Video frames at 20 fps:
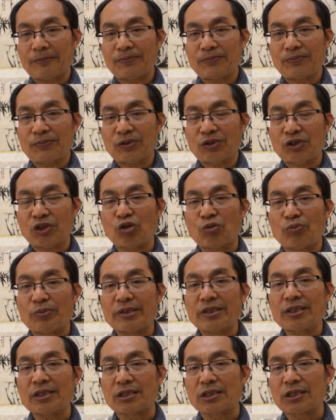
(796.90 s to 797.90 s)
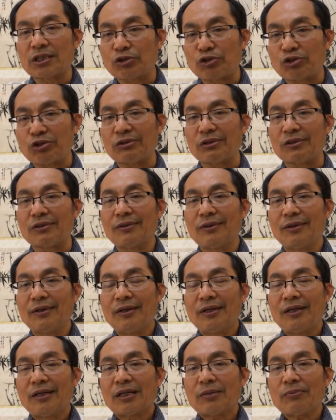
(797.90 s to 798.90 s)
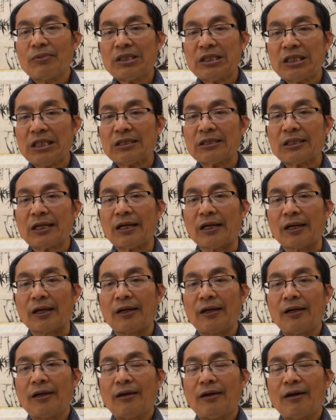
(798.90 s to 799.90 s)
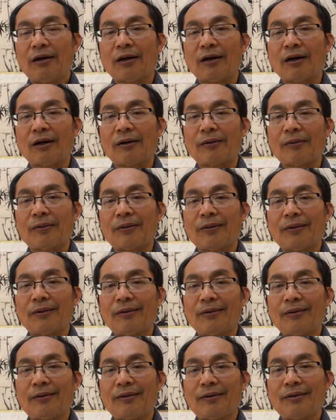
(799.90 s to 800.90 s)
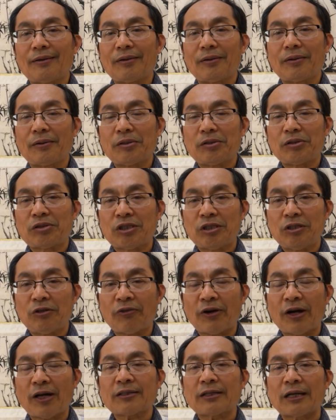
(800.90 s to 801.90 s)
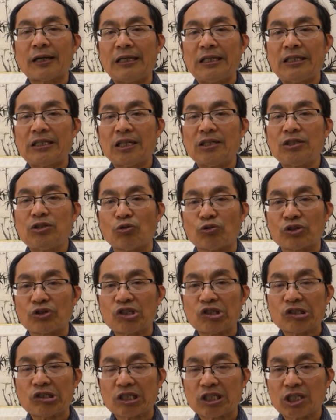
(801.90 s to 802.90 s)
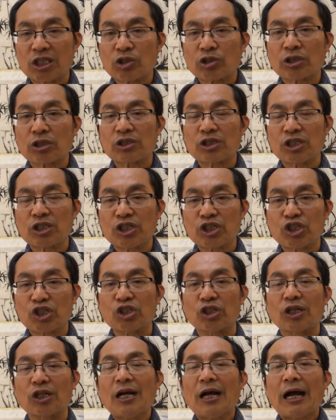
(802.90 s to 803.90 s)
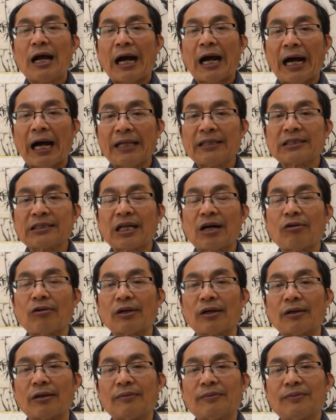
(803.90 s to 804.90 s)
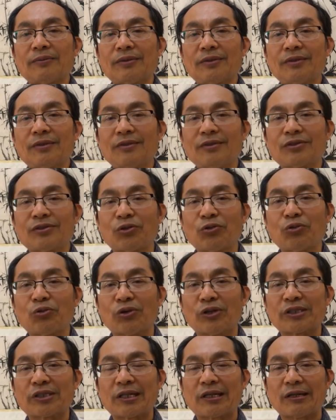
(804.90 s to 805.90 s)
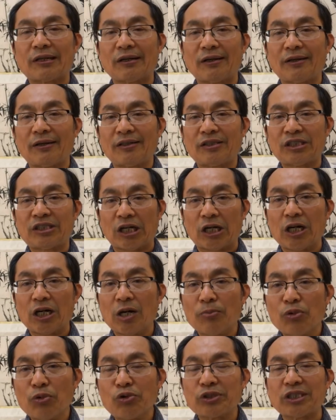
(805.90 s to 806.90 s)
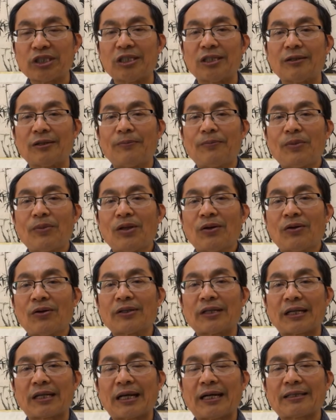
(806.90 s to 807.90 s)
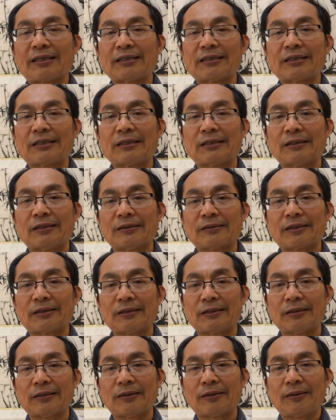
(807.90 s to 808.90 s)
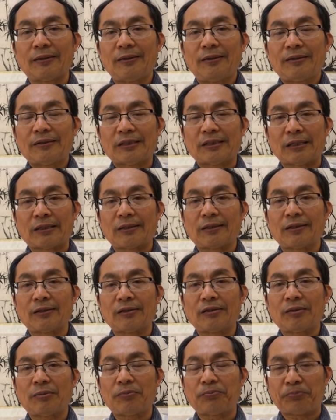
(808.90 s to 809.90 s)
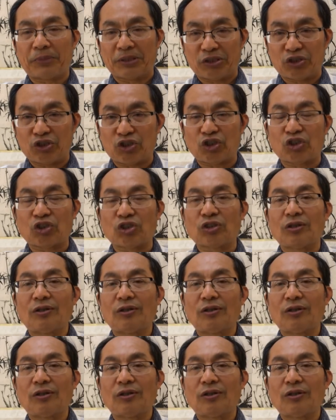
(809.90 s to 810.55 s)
自由民主秩序，那么现在啊，西方的一些有识之之士看到了中国这个邪恶目的。或者它的这个这个整个本质，